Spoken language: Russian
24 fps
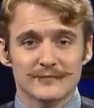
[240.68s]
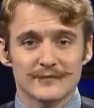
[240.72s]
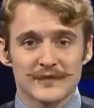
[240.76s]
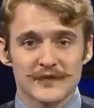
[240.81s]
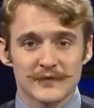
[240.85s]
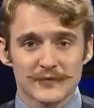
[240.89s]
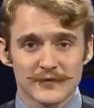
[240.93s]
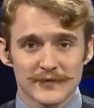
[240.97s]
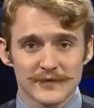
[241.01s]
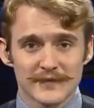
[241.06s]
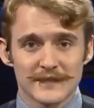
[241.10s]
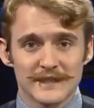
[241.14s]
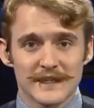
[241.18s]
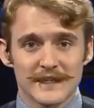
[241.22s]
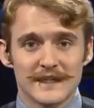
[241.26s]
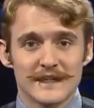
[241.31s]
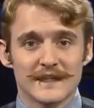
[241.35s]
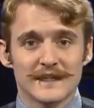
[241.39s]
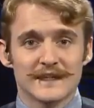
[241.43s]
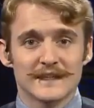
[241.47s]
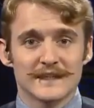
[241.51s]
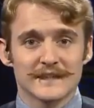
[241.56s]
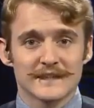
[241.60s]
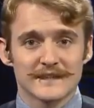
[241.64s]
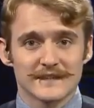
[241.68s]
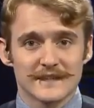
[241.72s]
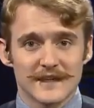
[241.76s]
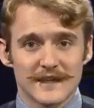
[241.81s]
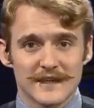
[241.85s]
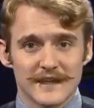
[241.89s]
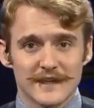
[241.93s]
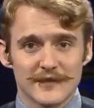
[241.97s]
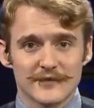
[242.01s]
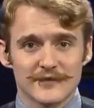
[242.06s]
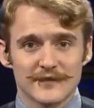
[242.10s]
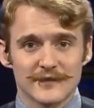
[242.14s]
абсурда,
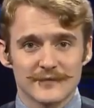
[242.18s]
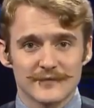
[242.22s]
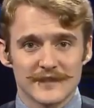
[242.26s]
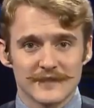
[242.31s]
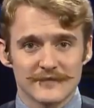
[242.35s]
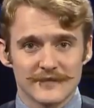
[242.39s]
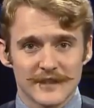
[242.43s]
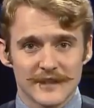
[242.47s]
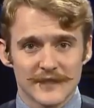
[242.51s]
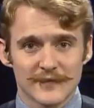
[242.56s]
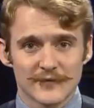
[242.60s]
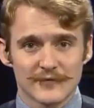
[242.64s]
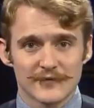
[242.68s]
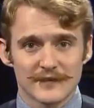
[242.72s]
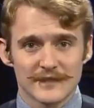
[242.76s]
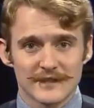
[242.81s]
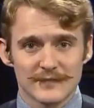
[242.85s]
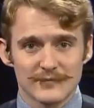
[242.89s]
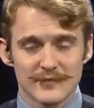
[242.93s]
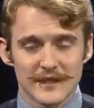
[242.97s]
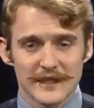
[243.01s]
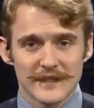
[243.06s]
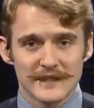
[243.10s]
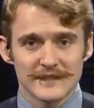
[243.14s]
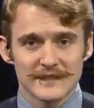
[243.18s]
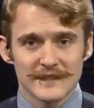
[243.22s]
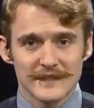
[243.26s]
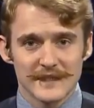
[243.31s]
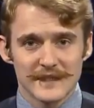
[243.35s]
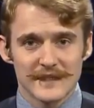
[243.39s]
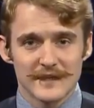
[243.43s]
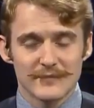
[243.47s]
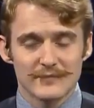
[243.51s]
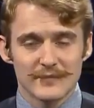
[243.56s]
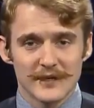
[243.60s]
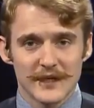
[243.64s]
разгорающимся вокруг
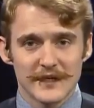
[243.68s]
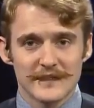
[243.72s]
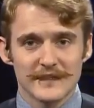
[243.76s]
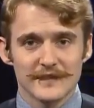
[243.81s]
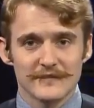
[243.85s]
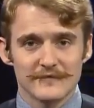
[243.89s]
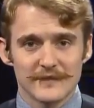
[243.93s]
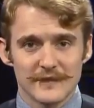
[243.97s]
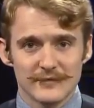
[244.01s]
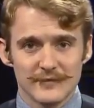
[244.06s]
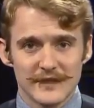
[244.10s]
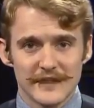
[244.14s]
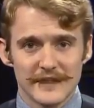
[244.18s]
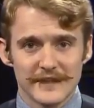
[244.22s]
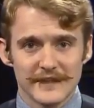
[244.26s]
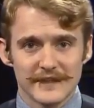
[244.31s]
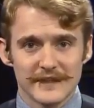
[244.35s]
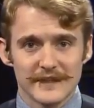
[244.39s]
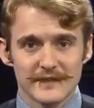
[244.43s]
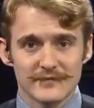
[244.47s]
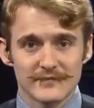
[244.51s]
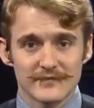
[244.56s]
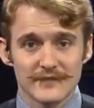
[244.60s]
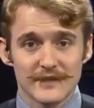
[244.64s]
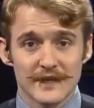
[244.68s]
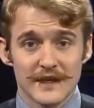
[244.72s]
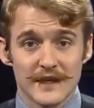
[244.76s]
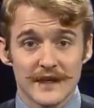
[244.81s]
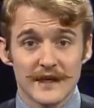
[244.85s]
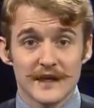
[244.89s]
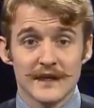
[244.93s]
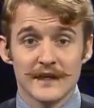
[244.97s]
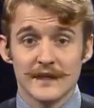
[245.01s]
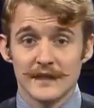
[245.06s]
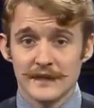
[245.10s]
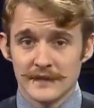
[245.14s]
избирательной кампании в Америке.
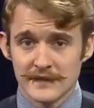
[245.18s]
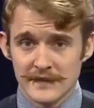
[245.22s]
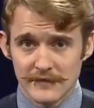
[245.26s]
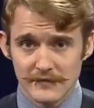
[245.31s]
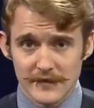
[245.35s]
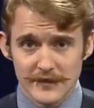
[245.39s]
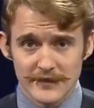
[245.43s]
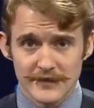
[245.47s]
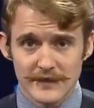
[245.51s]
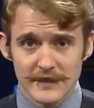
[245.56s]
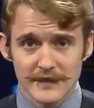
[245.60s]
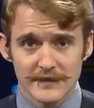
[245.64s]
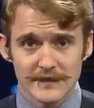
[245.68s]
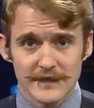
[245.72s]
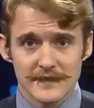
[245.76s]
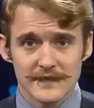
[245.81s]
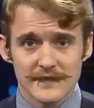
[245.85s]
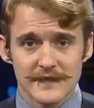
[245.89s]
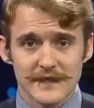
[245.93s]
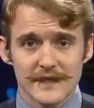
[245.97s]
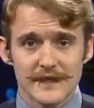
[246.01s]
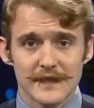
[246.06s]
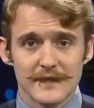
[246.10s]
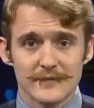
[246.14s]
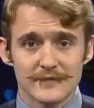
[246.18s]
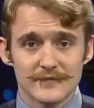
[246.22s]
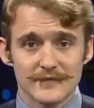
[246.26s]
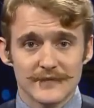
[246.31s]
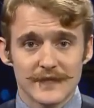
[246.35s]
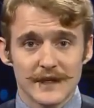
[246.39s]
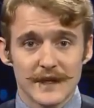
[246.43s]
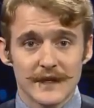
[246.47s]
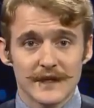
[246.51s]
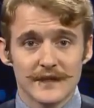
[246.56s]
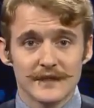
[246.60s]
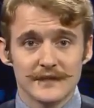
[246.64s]
И совершенно зря.
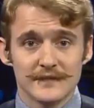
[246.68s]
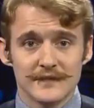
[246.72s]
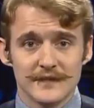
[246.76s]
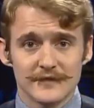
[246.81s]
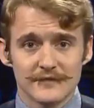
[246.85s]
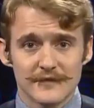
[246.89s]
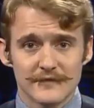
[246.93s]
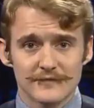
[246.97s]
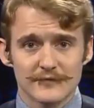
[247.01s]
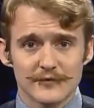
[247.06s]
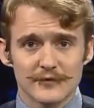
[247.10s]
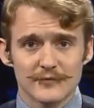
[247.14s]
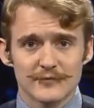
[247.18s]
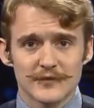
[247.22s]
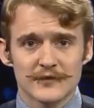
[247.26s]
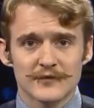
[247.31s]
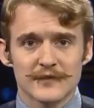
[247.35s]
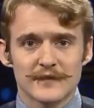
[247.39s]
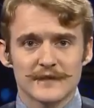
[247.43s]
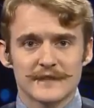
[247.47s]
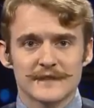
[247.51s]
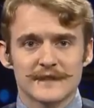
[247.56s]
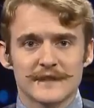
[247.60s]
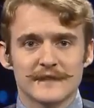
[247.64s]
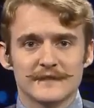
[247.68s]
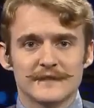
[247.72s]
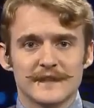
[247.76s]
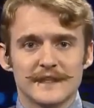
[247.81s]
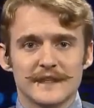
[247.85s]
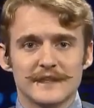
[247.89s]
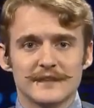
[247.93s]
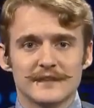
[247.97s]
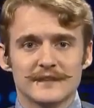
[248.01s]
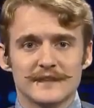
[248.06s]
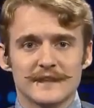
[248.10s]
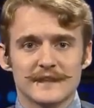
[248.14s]
Дело в том, что
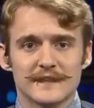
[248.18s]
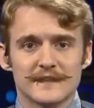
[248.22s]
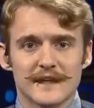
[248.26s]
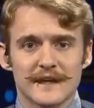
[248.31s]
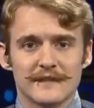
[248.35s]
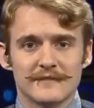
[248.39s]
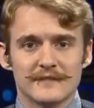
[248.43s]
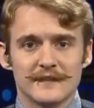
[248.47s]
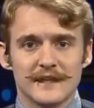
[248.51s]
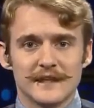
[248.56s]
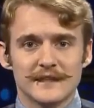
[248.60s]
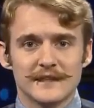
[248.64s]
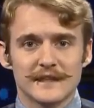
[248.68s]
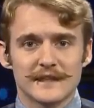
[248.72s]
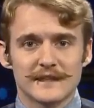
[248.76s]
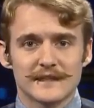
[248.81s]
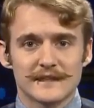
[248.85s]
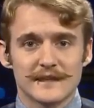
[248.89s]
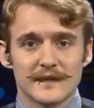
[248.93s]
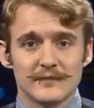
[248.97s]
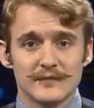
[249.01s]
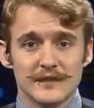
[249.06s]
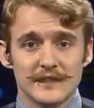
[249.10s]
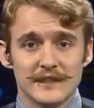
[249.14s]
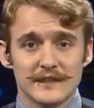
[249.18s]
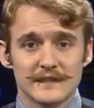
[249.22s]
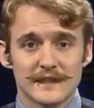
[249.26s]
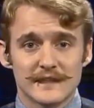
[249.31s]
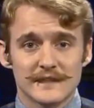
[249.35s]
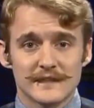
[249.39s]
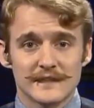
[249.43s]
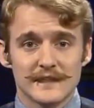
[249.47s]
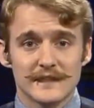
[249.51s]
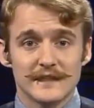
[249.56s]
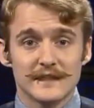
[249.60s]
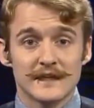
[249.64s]
эксцентричные заявления
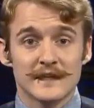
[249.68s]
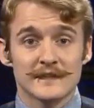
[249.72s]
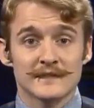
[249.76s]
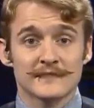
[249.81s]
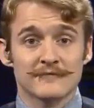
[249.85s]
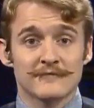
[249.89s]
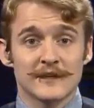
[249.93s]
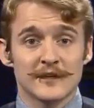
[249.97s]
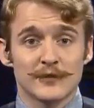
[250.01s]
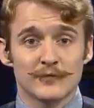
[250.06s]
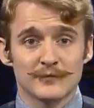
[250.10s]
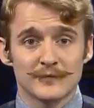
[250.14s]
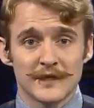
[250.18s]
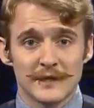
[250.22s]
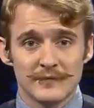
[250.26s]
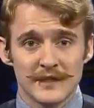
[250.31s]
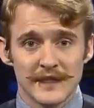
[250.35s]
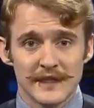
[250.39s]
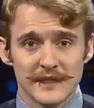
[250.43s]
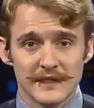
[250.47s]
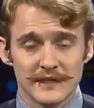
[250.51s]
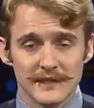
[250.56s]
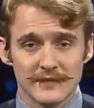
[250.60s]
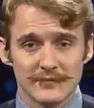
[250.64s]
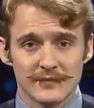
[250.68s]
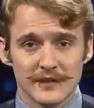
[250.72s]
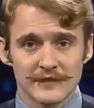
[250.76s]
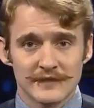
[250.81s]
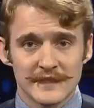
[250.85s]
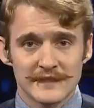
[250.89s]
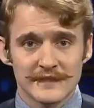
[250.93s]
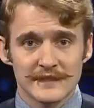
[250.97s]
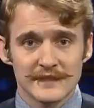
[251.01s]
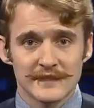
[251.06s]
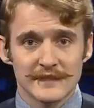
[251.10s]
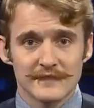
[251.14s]
знаменитостей о своем намерении
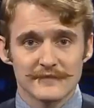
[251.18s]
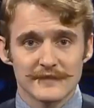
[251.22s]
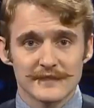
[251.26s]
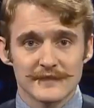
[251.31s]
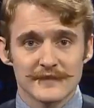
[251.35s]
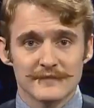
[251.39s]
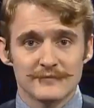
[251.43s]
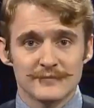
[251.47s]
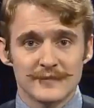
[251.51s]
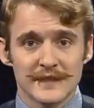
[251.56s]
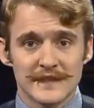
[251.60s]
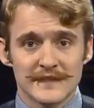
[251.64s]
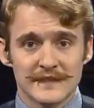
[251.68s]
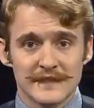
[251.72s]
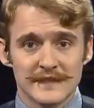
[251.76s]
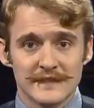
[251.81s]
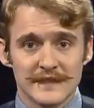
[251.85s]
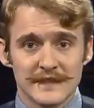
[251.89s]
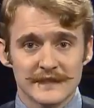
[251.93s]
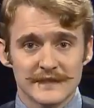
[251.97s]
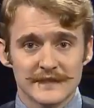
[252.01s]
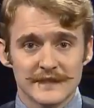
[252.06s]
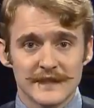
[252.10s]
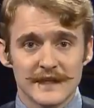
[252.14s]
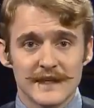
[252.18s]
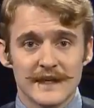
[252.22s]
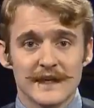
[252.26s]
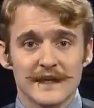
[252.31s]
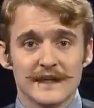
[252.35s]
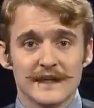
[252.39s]
баллотироваться в президенты